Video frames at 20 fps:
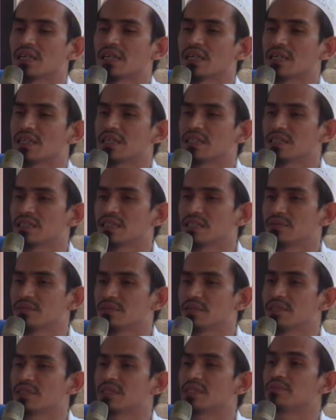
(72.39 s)
laki
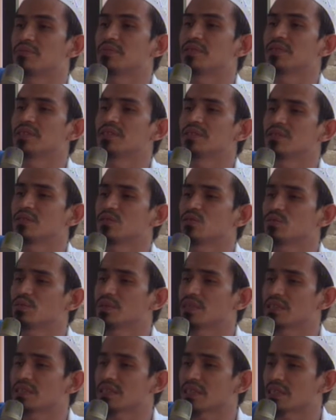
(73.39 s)
bisa belinya
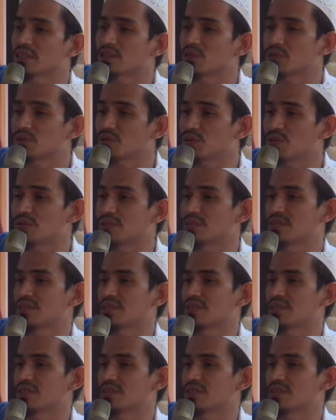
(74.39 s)
cuma satu